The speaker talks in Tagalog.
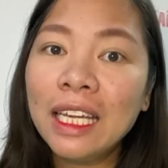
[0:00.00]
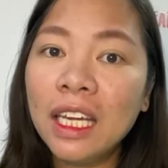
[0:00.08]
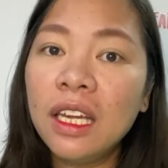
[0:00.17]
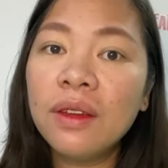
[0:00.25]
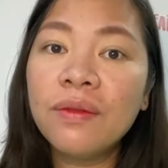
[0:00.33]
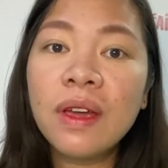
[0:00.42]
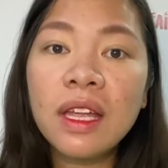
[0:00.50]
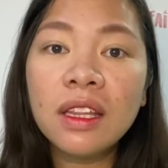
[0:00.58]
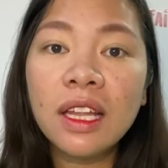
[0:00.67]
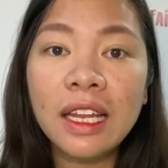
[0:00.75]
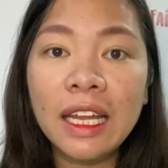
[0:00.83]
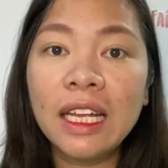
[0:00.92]
Even
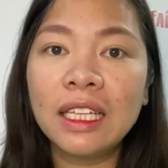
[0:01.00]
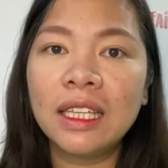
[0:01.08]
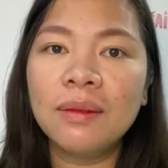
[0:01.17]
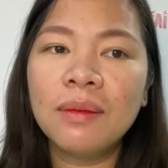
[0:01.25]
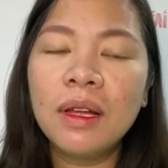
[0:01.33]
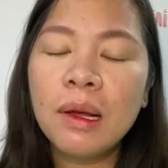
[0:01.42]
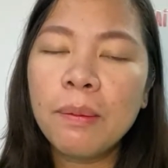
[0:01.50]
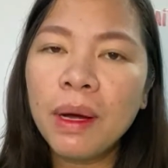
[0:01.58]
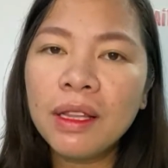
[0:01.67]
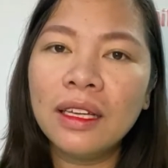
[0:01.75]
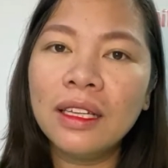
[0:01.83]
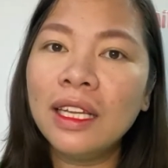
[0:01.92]
the negative.
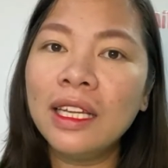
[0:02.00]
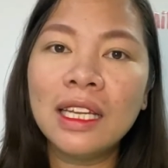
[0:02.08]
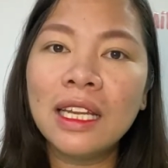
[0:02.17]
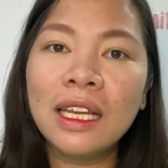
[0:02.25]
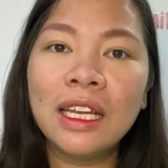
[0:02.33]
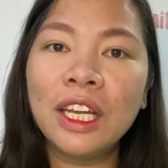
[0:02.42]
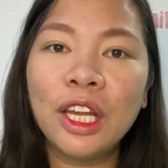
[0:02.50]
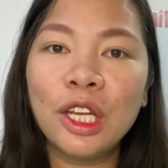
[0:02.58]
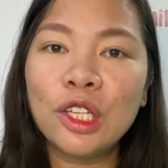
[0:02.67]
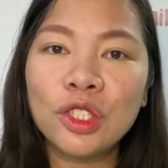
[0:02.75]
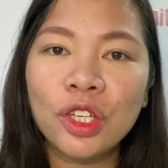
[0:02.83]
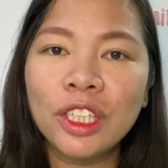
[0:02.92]
But hindi nila
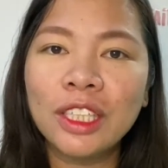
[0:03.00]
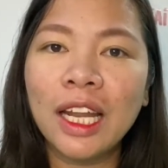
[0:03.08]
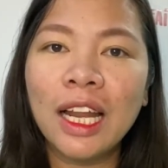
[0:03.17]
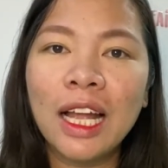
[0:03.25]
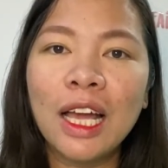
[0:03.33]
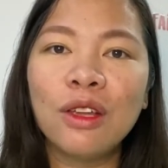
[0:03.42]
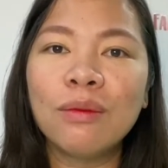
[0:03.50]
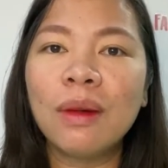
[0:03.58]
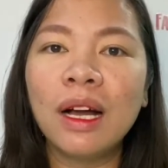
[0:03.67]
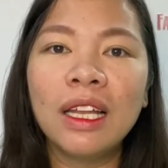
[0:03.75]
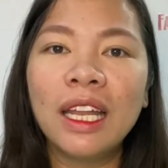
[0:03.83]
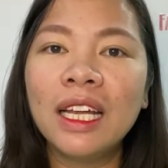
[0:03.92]
ini-insert talaga yung
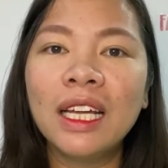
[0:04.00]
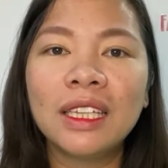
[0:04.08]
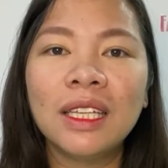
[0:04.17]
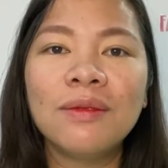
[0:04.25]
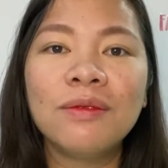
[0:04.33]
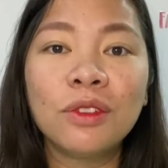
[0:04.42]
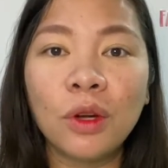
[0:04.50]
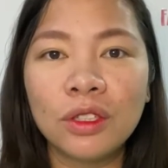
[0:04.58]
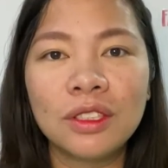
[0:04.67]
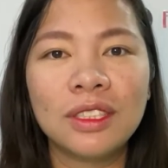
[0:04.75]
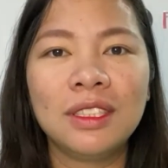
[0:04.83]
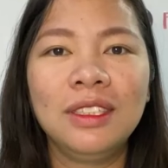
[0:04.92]
mga negative
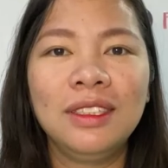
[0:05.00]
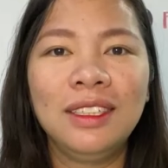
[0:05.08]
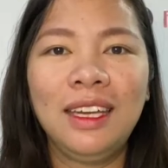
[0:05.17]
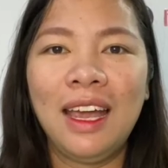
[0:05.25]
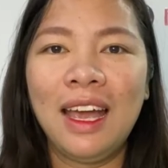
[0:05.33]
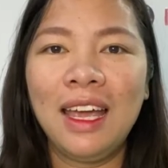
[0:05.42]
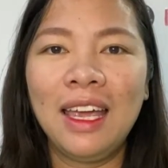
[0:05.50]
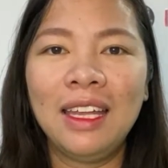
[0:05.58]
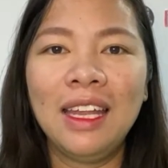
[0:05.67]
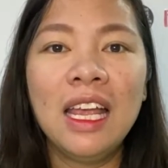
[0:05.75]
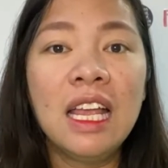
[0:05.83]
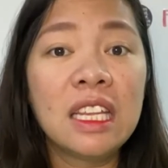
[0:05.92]
thoughts. Yan.
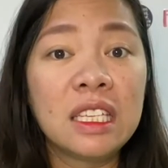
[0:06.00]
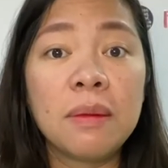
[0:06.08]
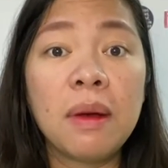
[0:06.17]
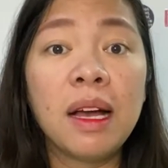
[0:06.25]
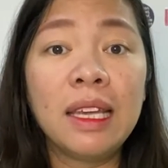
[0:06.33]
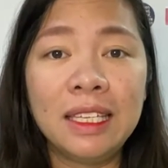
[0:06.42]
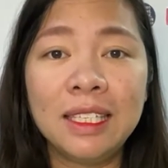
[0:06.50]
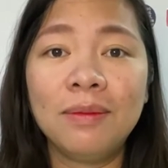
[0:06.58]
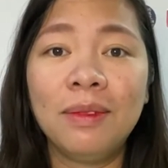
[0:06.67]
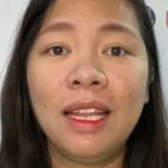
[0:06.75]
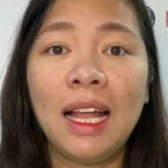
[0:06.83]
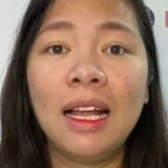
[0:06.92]
Sa mga isip
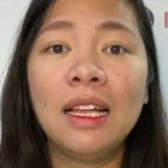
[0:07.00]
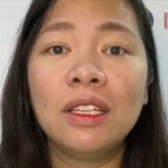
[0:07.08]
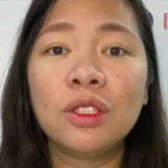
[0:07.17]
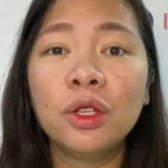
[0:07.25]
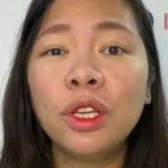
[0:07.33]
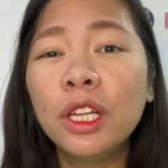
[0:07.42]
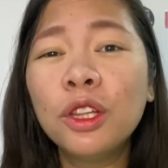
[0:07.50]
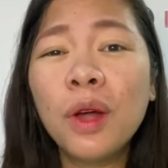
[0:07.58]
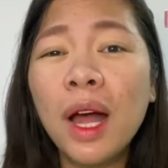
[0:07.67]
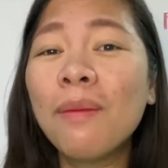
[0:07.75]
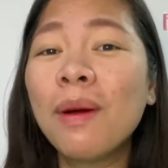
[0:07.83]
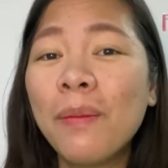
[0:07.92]
nila. So, you need to
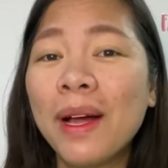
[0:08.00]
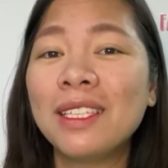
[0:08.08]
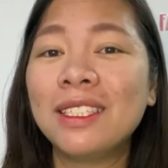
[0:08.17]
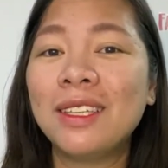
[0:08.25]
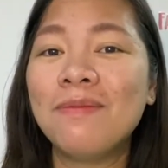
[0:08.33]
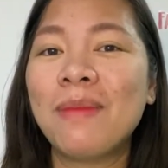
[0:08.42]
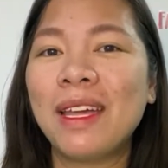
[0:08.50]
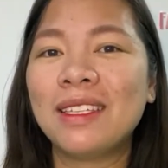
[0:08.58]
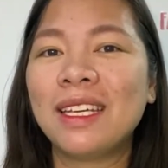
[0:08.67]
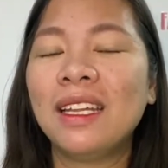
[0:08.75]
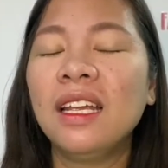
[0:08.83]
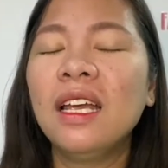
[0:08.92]
have a positive
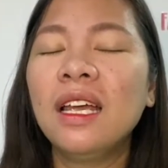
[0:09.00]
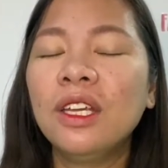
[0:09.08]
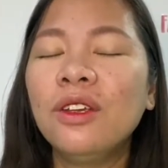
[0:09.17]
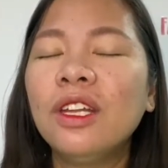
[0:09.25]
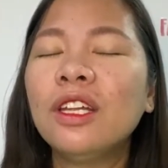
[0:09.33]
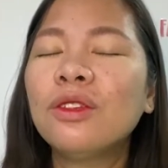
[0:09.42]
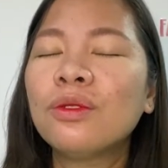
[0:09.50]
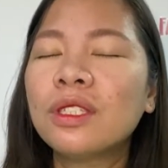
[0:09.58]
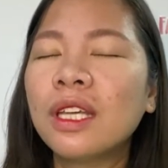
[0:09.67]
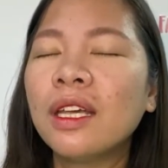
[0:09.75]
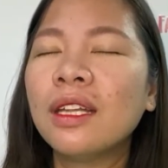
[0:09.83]
mindset. You need to say